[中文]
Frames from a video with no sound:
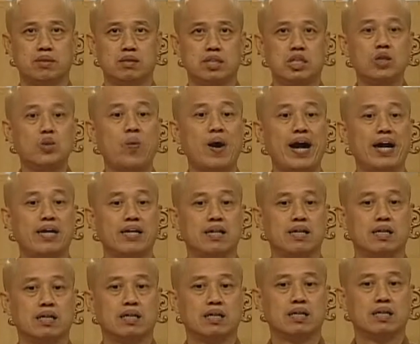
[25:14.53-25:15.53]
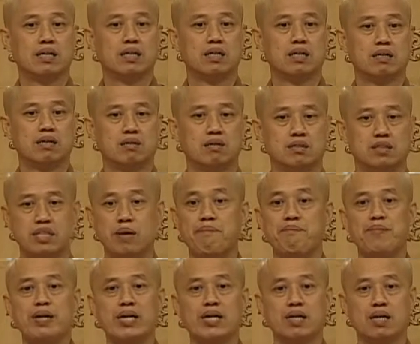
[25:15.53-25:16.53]
意外了，生
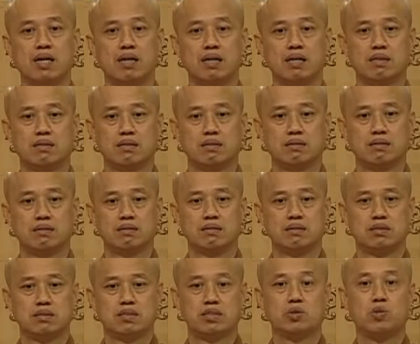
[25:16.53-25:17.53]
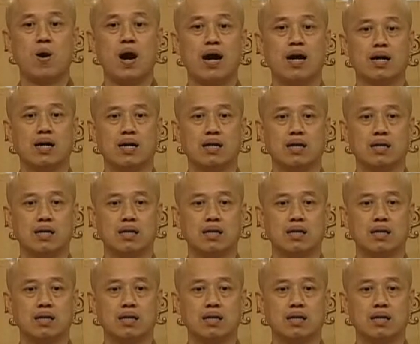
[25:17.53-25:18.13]
病了，死死亡了。